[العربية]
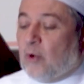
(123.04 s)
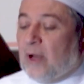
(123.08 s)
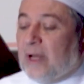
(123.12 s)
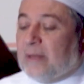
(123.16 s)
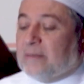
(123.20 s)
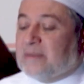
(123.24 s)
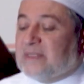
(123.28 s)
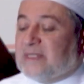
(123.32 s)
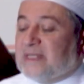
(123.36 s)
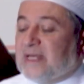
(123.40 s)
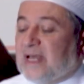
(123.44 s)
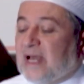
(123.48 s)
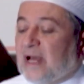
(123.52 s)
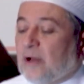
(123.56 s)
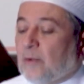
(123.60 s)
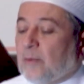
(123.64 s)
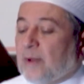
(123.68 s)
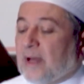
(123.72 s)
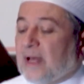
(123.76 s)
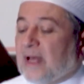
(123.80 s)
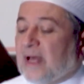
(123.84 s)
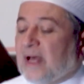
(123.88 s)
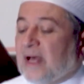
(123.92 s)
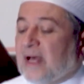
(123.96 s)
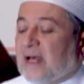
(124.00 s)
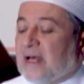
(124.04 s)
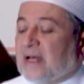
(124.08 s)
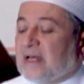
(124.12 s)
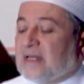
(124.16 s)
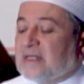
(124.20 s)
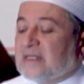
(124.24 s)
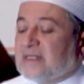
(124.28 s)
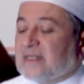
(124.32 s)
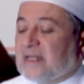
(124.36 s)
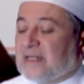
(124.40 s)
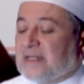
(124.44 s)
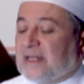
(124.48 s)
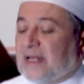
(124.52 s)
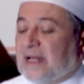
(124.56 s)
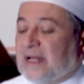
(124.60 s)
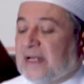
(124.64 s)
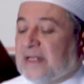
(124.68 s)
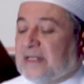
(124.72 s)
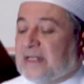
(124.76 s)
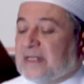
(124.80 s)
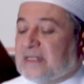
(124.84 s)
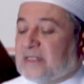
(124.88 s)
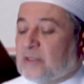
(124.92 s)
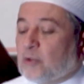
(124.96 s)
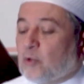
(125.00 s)
همسها وخاصة
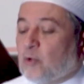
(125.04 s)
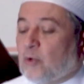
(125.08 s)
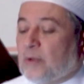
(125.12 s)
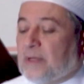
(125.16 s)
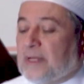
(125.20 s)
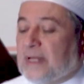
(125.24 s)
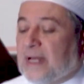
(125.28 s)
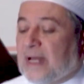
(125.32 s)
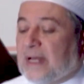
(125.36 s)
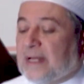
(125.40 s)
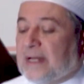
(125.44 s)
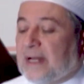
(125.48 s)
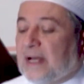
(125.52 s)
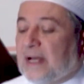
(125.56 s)
عند سكونها